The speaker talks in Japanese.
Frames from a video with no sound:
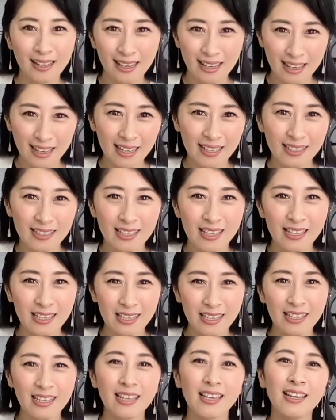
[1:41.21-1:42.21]
相手
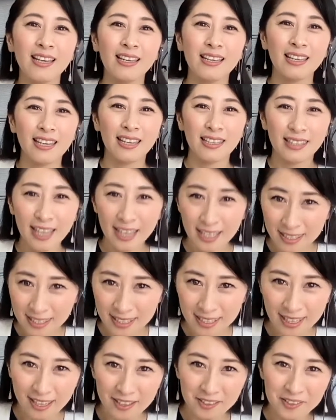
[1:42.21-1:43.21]
に、えー、大好
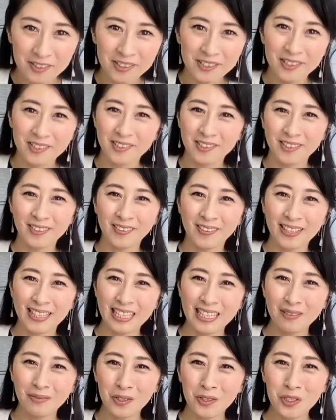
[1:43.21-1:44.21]
きだよというような
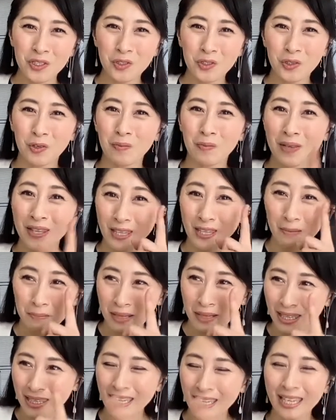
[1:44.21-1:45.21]
気持ちを込めた
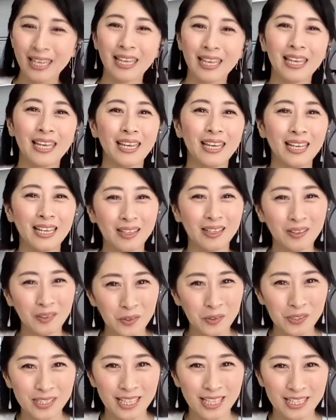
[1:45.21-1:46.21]
目でお
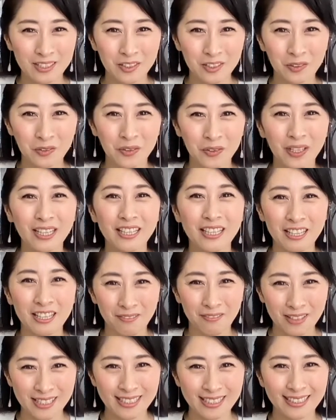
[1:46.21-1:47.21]
伝えすることができ
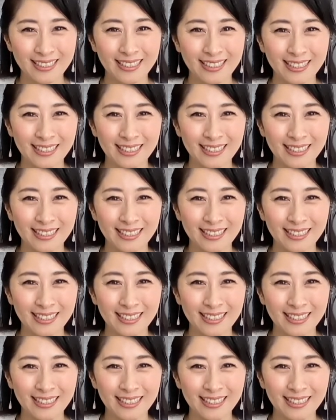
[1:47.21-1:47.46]
ます。